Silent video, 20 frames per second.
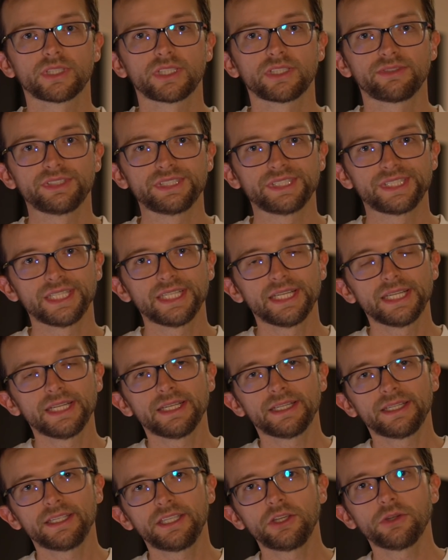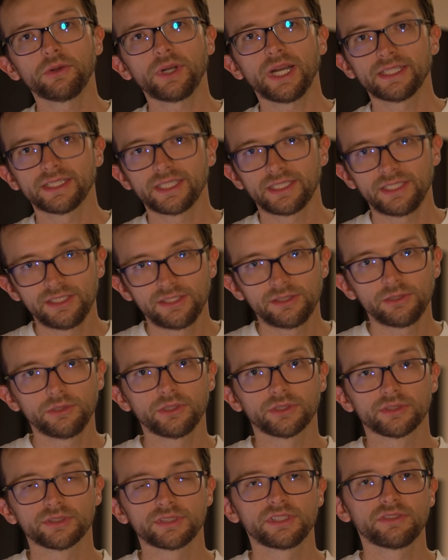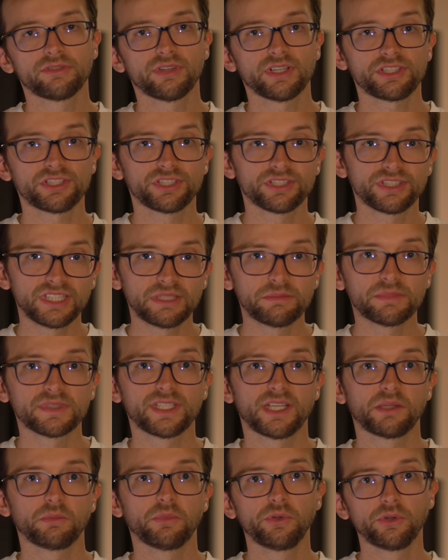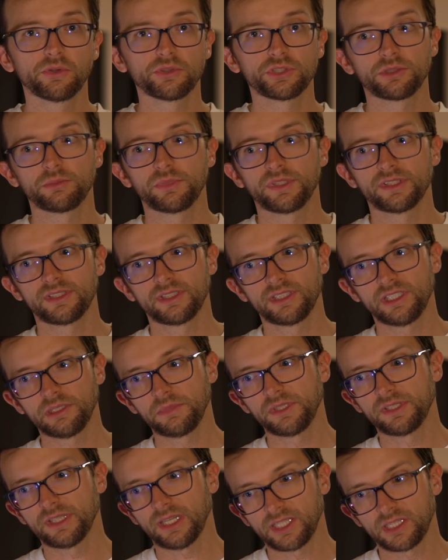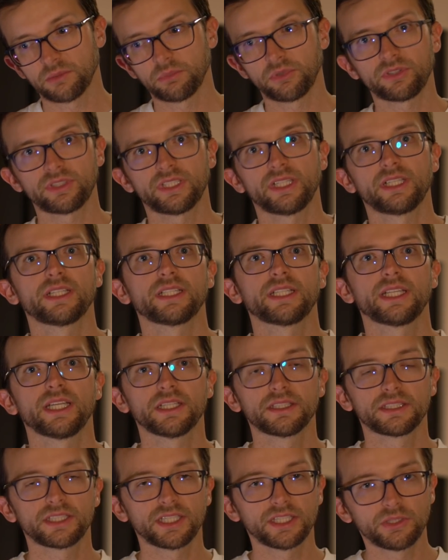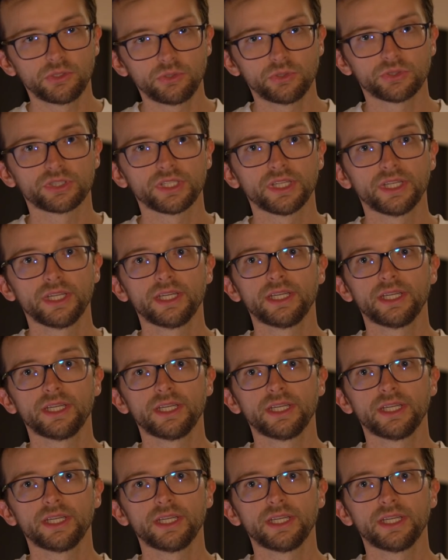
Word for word: telewizję i ją analizując i właśnie tym zajmują się między innymi takie portale jak NK News